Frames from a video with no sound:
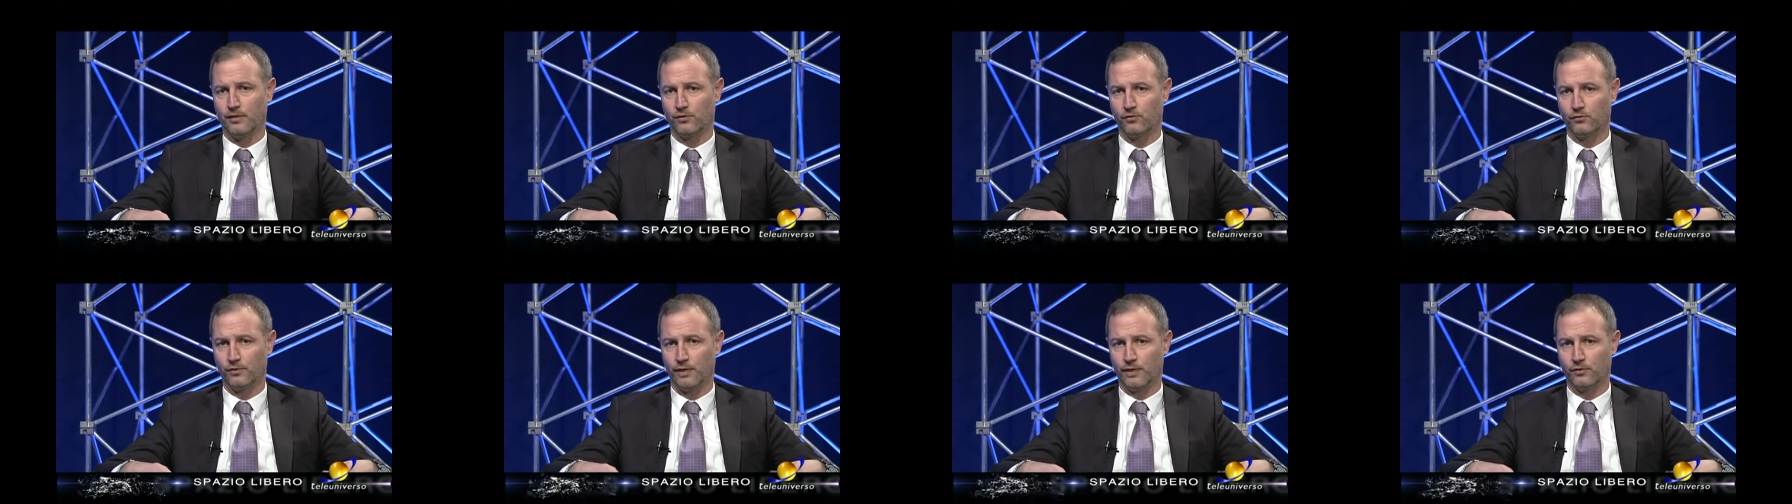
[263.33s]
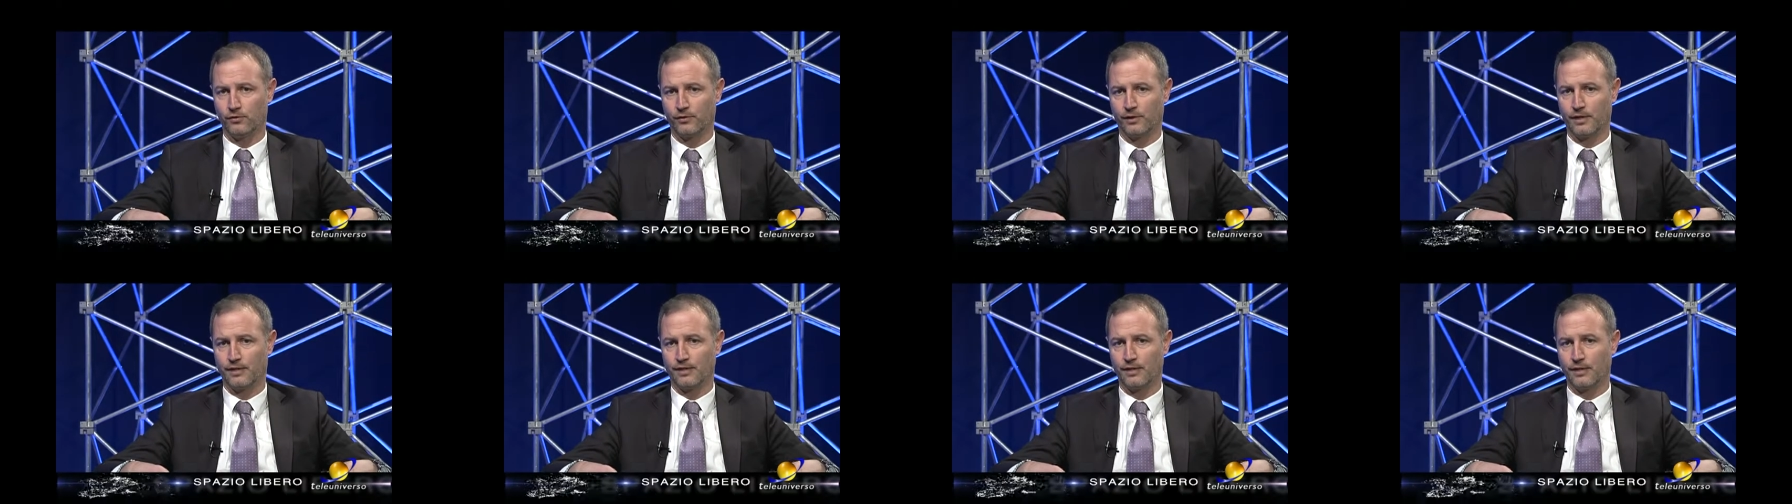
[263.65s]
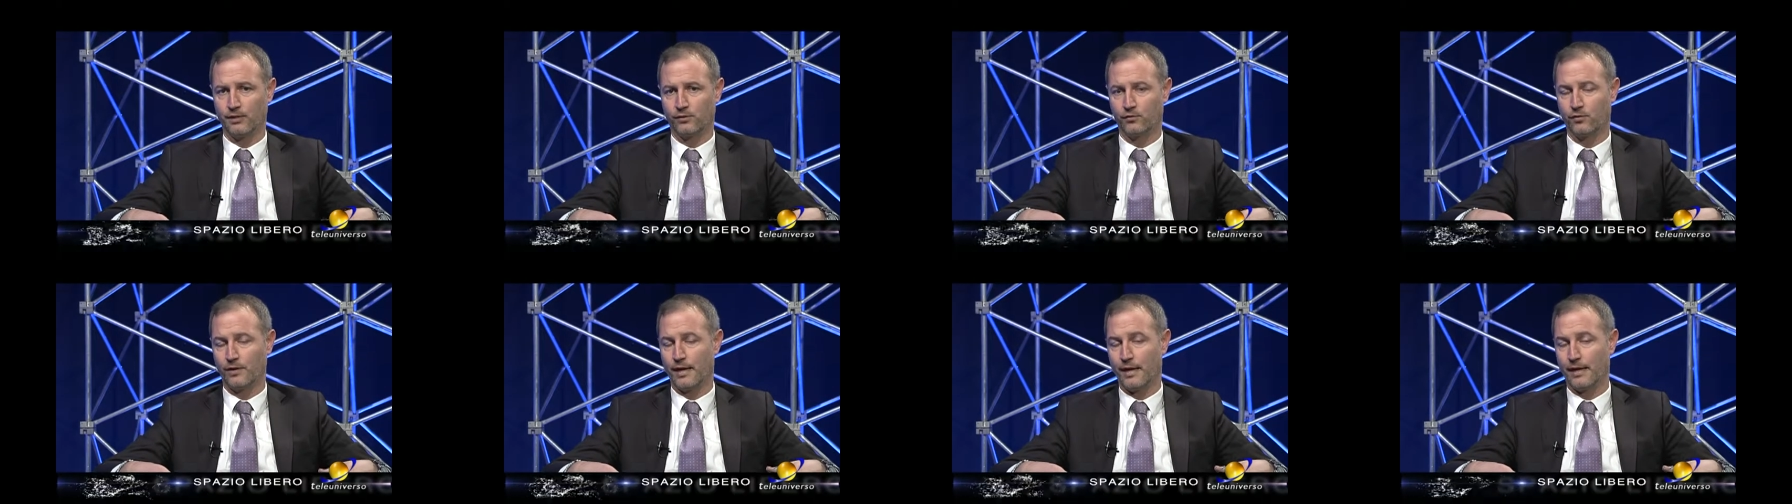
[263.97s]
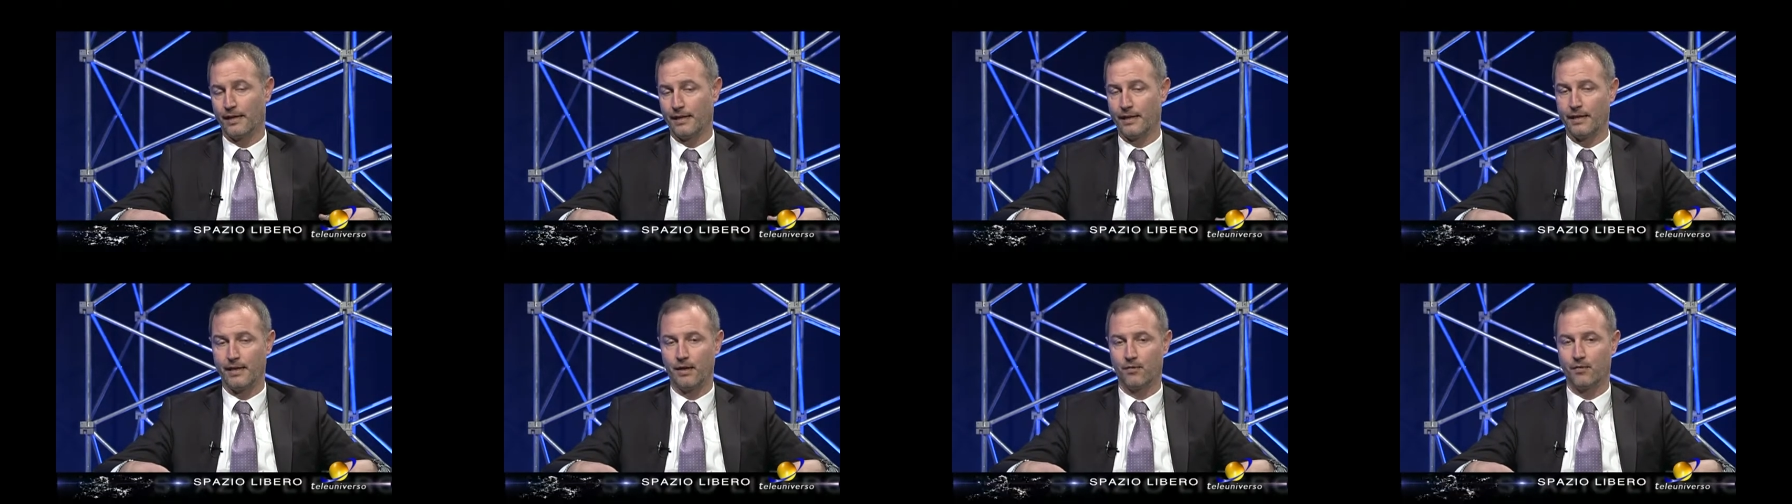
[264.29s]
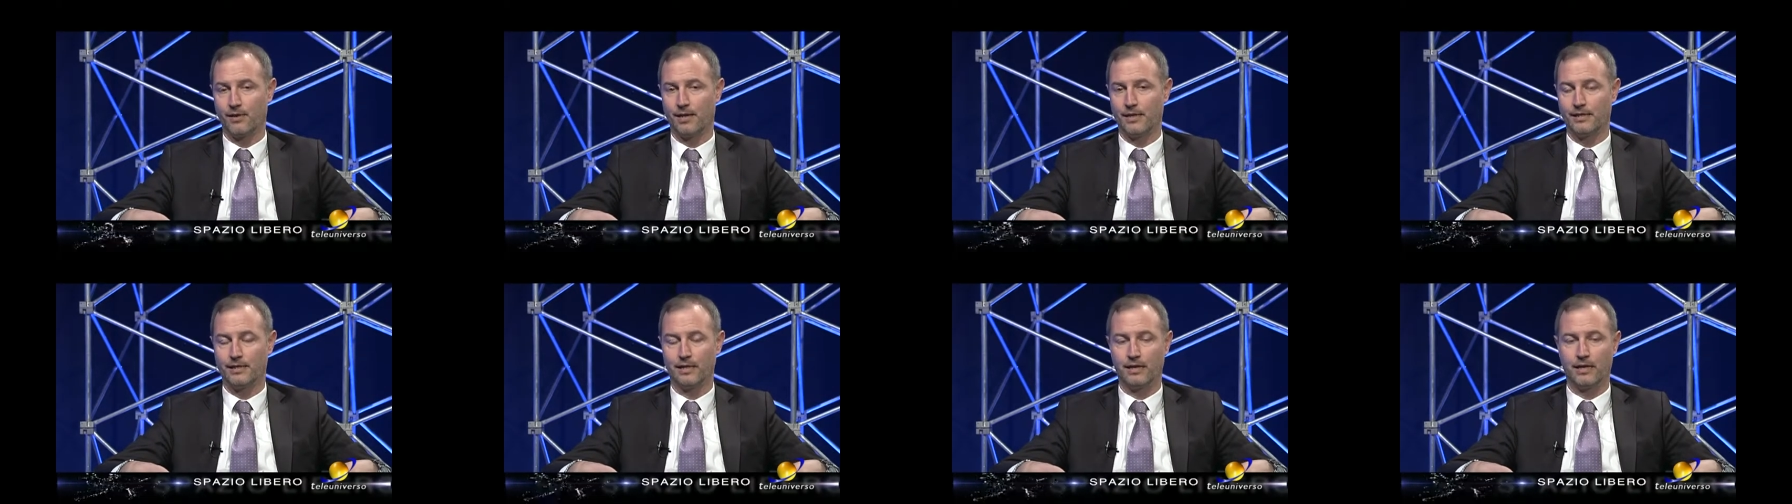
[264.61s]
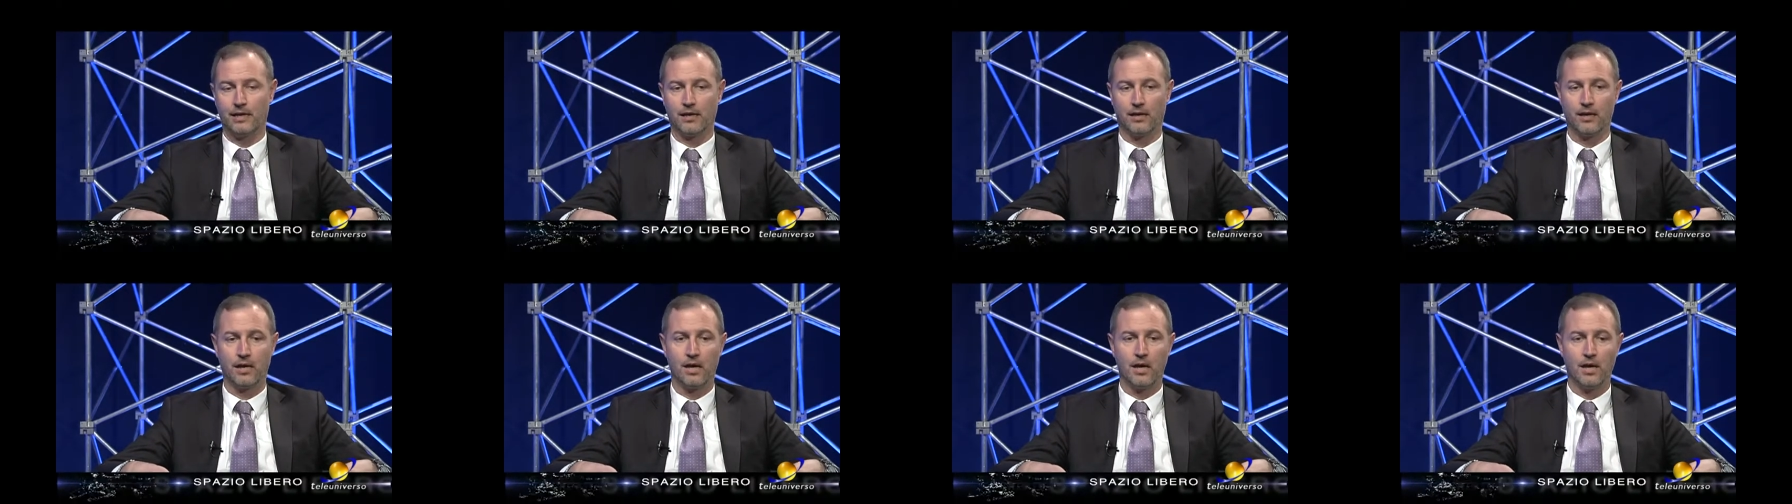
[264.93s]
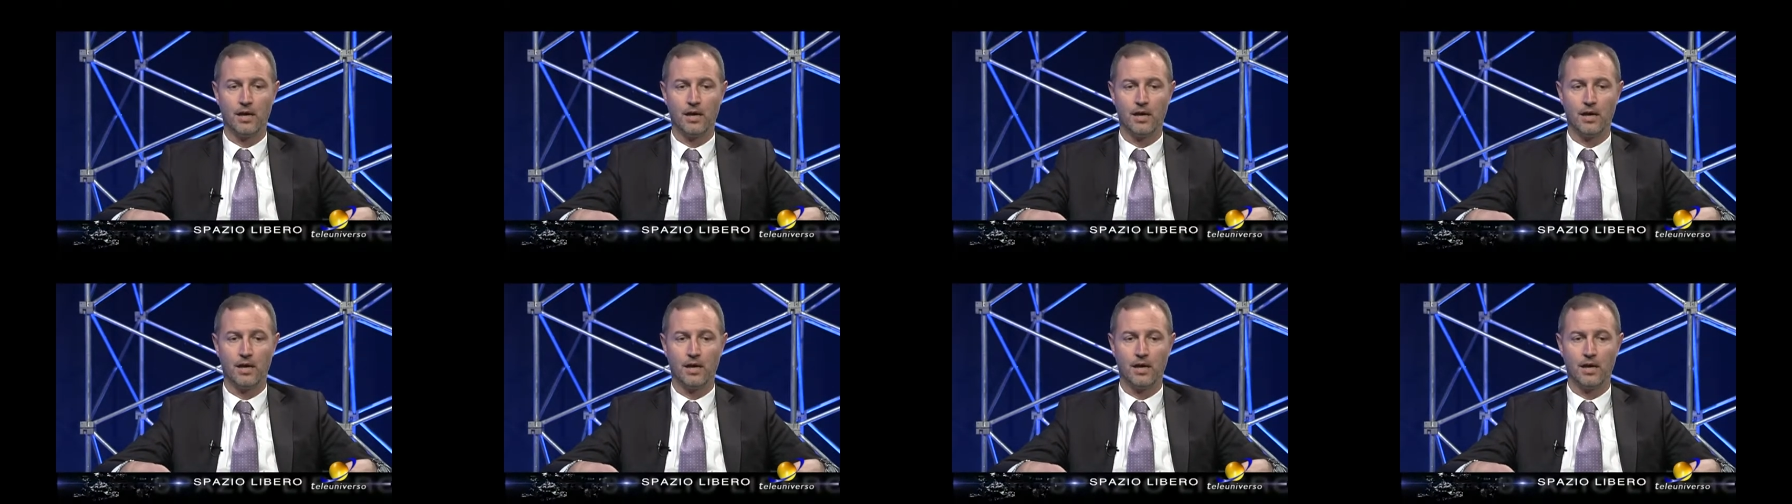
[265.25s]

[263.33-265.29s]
di una tornata elettorale che era quella del